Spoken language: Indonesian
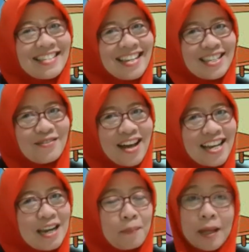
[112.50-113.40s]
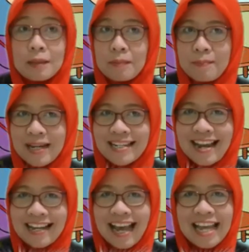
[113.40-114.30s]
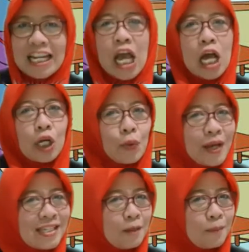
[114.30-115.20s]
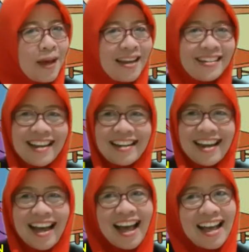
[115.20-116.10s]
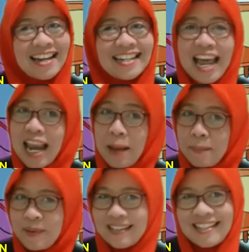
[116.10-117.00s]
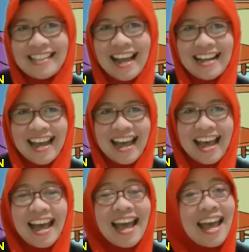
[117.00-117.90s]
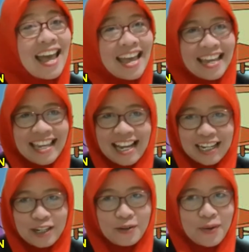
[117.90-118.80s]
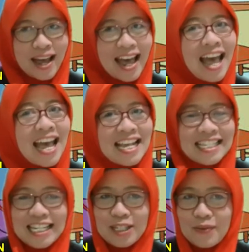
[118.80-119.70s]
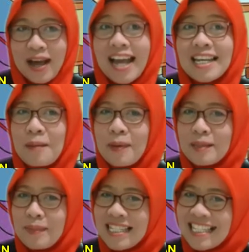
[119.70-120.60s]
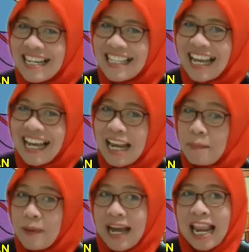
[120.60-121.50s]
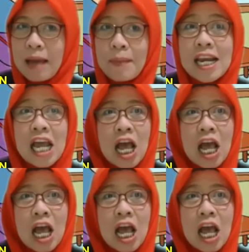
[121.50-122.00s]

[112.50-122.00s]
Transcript: Siswa dapat membedakan kewajiban dan hak dalam bertetangga Yang kedua, siswa dapat menceritakan pengalaman